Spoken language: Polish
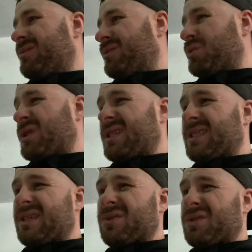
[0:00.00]
duże
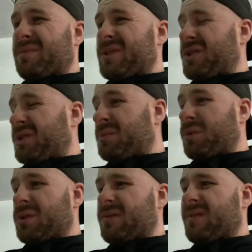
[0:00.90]
ryzyko, że będzie się
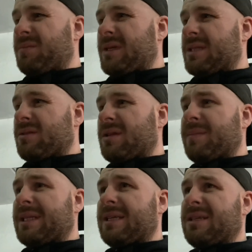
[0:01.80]
brudzić w tym miejscu ten
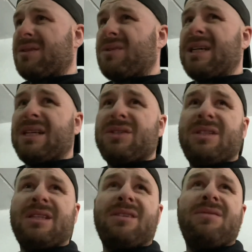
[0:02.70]
materiał, a
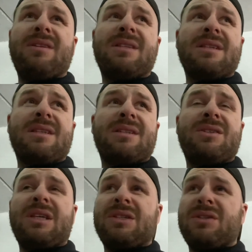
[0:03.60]
raczej taki filcyk
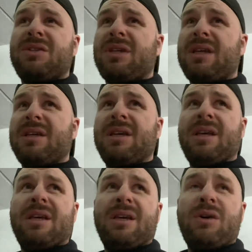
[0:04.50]
ciężej się
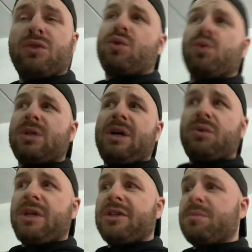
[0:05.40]
odkurza
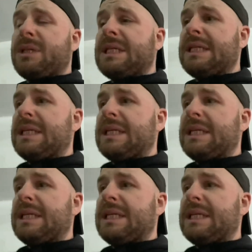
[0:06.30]
chociażby.